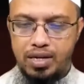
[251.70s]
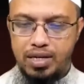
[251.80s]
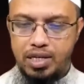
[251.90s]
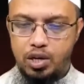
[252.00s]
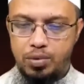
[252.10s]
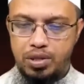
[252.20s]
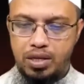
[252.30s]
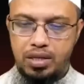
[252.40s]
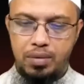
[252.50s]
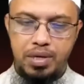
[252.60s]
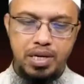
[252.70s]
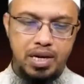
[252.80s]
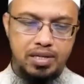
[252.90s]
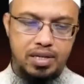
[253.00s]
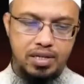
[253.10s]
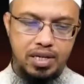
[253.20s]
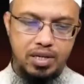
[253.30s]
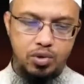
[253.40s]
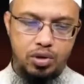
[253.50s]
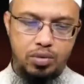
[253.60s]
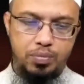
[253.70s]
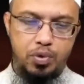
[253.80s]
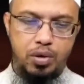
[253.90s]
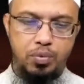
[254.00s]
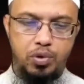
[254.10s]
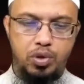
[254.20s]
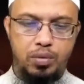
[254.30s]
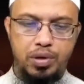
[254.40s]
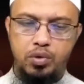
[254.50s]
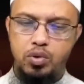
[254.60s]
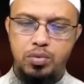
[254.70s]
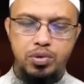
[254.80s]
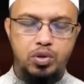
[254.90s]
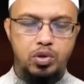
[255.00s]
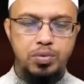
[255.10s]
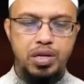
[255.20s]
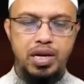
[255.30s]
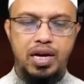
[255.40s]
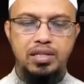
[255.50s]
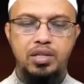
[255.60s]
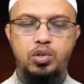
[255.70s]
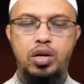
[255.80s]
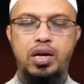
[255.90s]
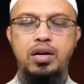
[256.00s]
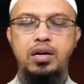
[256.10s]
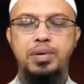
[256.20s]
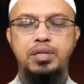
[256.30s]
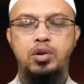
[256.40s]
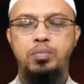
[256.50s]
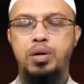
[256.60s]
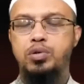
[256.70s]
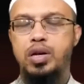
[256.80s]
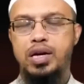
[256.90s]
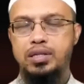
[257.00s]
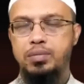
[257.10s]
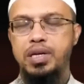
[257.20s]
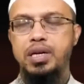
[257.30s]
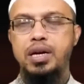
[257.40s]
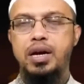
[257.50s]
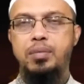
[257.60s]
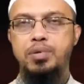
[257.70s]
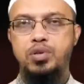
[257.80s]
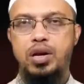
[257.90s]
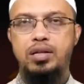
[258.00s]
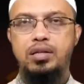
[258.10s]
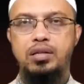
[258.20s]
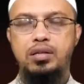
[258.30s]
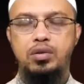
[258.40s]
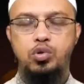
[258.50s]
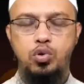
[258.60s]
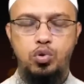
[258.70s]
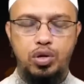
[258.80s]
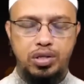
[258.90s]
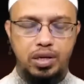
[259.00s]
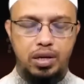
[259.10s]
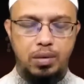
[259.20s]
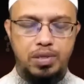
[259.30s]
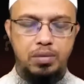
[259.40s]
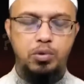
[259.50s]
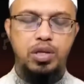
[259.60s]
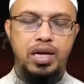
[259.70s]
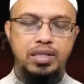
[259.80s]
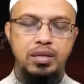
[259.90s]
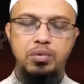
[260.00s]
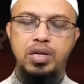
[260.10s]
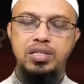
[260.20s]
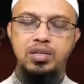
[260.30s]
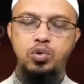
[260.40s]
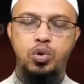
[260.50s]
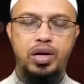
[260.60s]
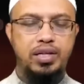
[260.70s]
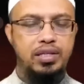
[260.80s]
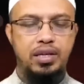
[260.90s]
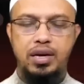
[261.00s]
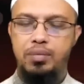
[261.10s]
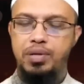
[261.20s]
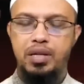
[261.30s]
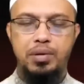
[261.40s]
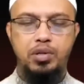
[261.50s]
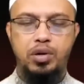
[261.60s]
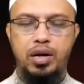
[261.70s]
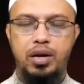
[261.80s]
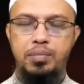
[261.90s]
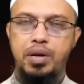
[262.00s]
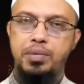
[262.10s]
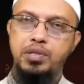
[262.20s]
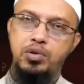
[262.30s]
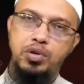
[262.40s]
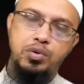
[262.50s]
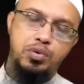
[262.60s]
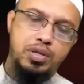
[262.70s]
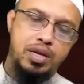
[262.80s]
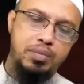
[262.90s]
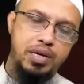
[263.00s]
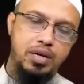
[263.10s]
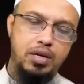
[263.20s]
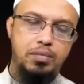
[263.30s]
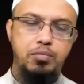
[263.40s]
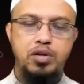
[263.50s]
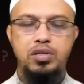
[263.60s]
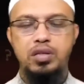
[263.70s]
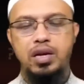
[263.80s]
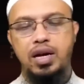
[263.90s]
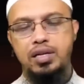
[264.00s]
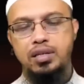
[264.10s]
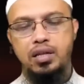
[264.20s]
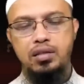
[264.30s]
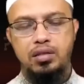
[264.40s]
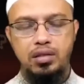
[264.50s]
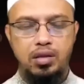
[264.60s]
নাকি সে অবস্থায় থেমে গিয়ে আজান শেষ হওয়ার পূরণে পড়তে হবে কোনো অসুবিধা নেই আজান চলাকালীন নামাজ অব্যাহত রাখা যাবে আপনি সলাৎ শুরু করেছেন নামাজের মধ্যে আছেন মধ্যে আজান শুরু হয়ে গেছে আপনার থামার দরকার নেই আপনি নামাজ কন্টিনিউ করতে থাকবেন মহাজেন তার আজান